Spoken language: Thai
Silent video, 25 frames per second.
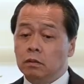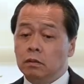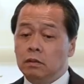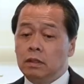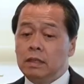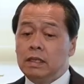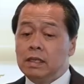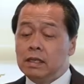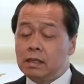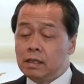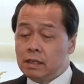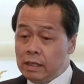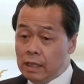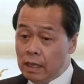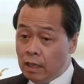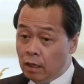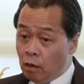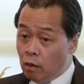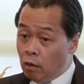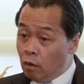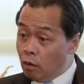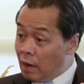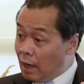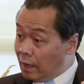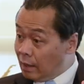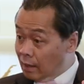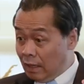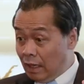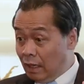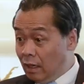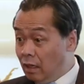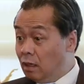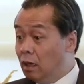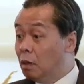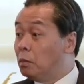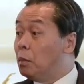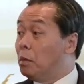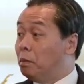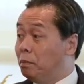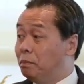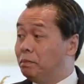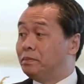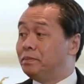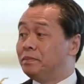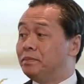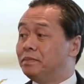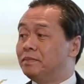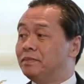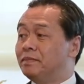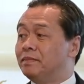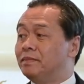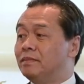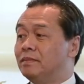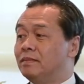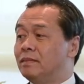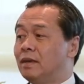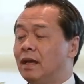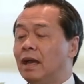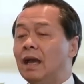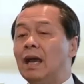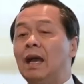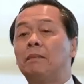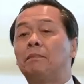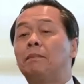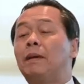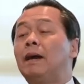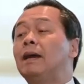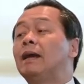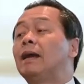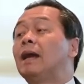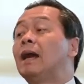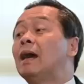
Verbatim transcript: หนี้เสียของรัฐทั้งระบบแค่ไป